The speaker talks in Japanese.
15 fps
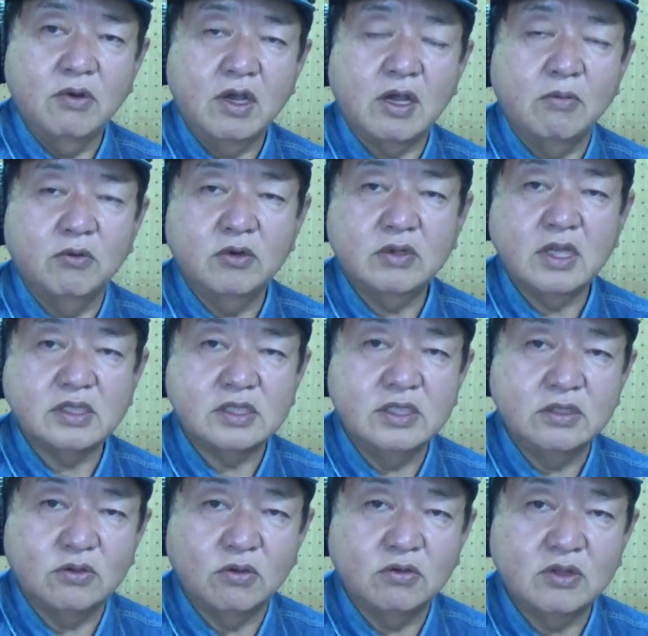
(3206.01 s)
若者たち
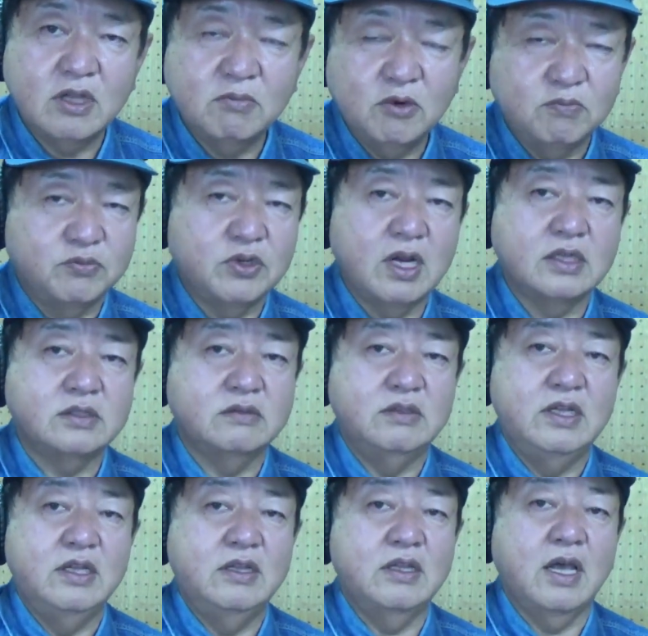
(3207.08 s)
にとってもプラス
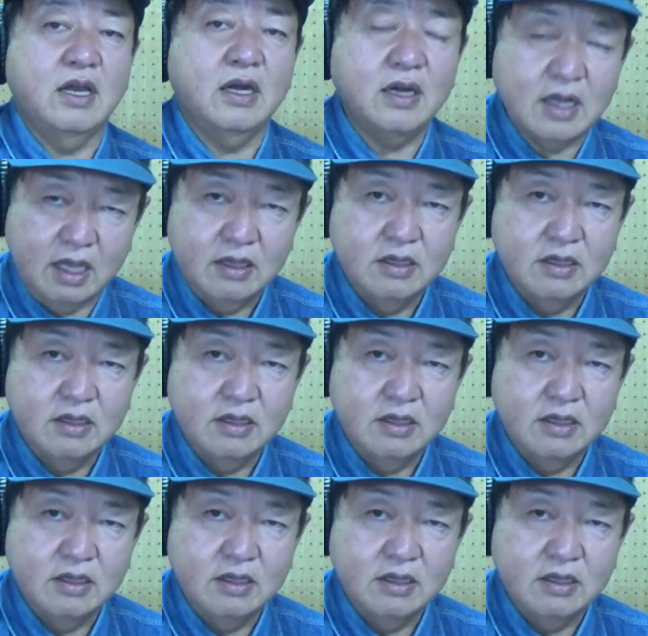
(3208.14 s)
にならない